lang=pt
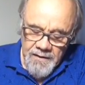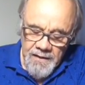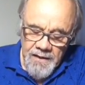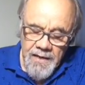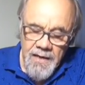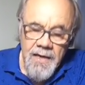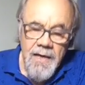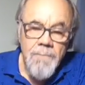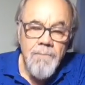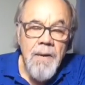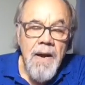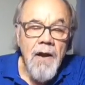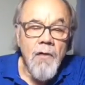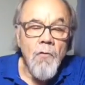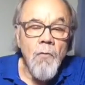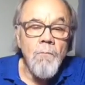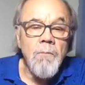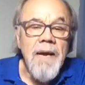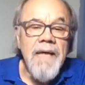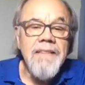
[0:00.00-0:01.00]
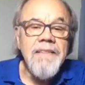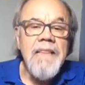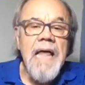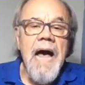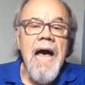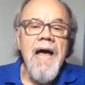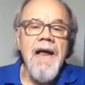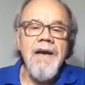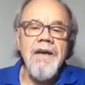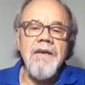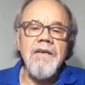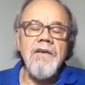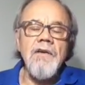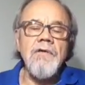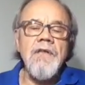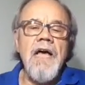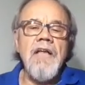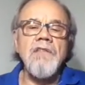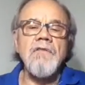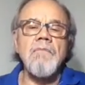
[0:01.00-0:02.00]
E para completar,
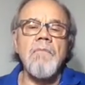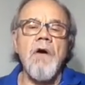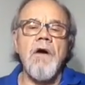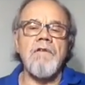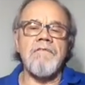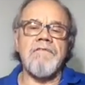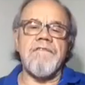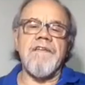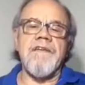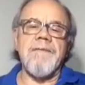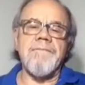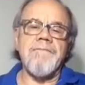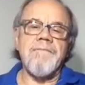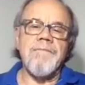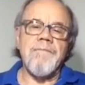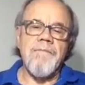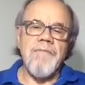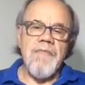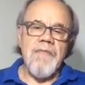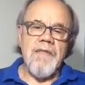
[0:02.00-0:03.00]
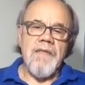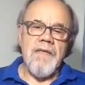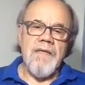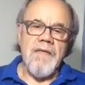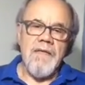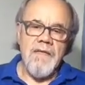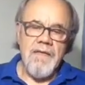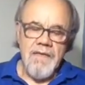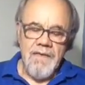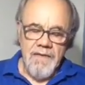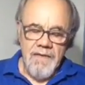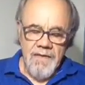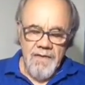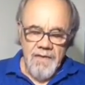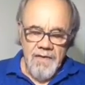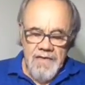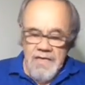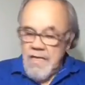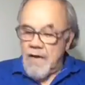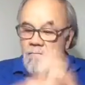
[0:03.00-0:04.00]
Leonardo Boff,
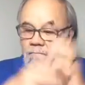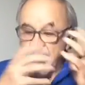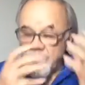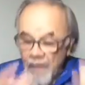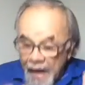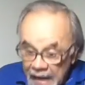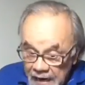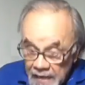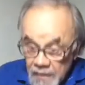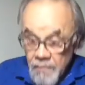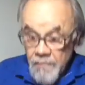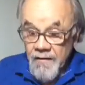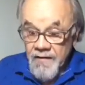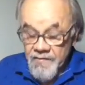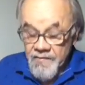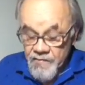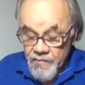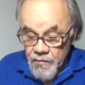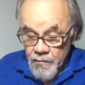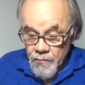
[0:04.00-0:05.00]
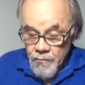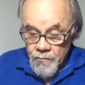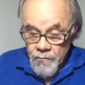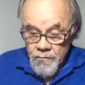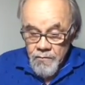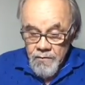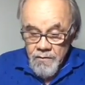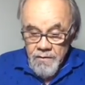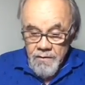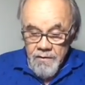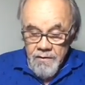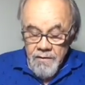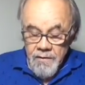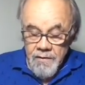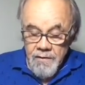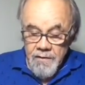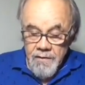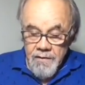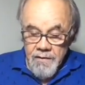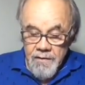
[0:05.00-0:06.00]
que não fala no vazio,
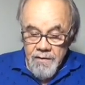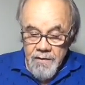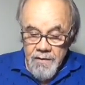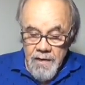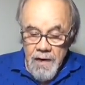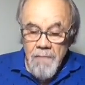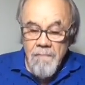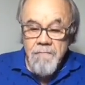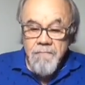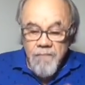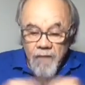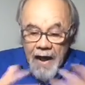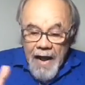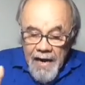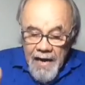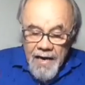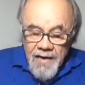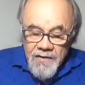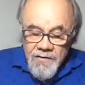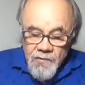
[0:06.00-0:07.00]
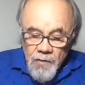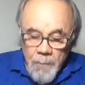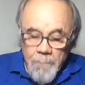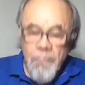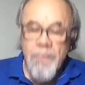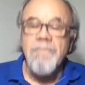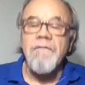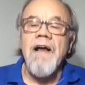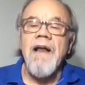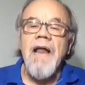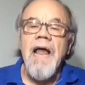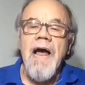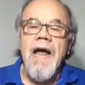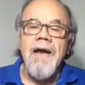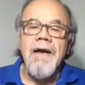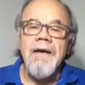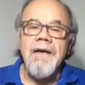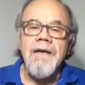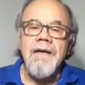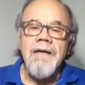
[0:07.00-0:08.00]
não fala só por
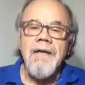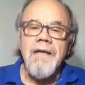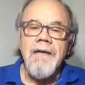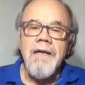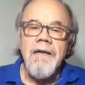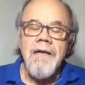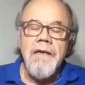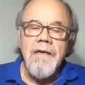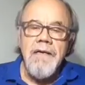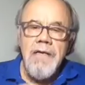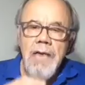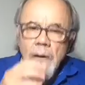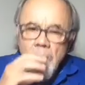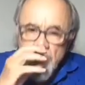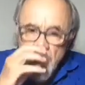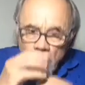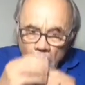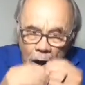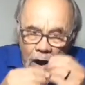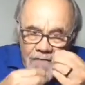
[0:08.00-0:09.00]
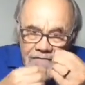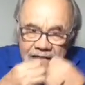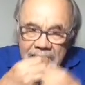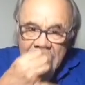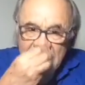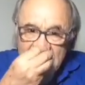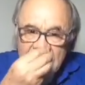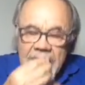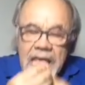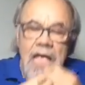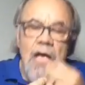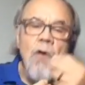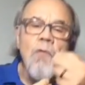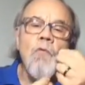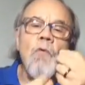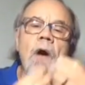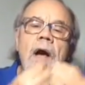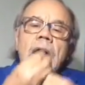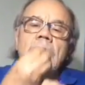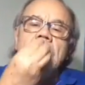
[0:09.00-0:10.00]
falar, não move a
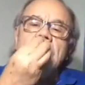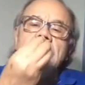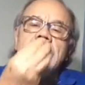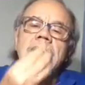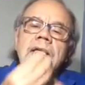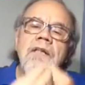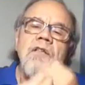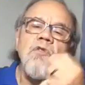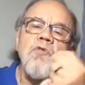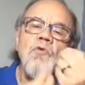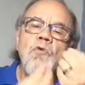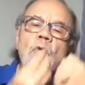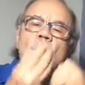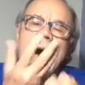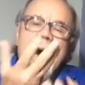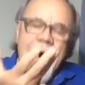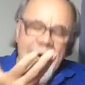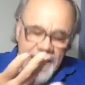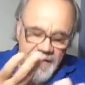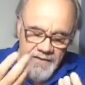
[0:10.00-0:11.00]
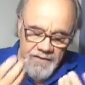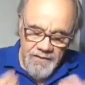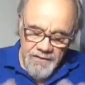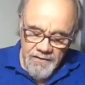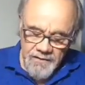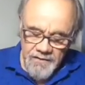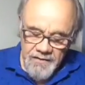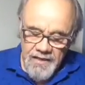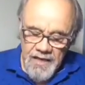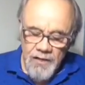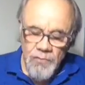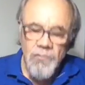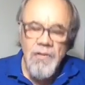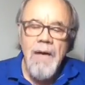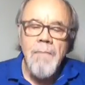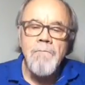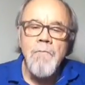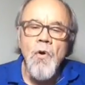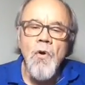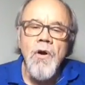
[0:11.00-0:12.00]
língua no ar, dentro
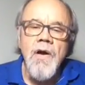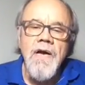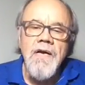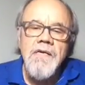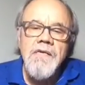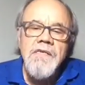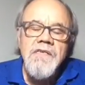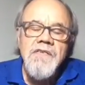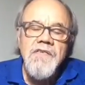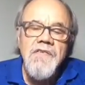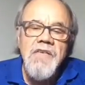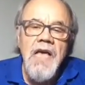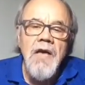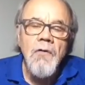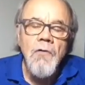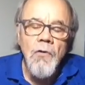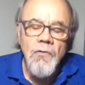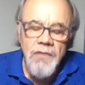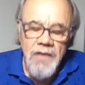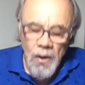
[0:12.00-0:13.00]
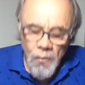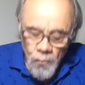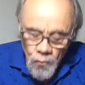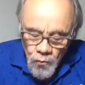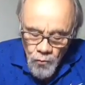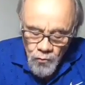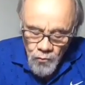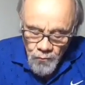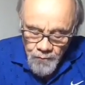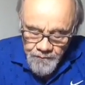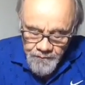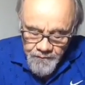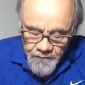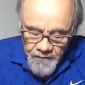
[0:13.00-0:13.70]
da boca, sem conteúdo.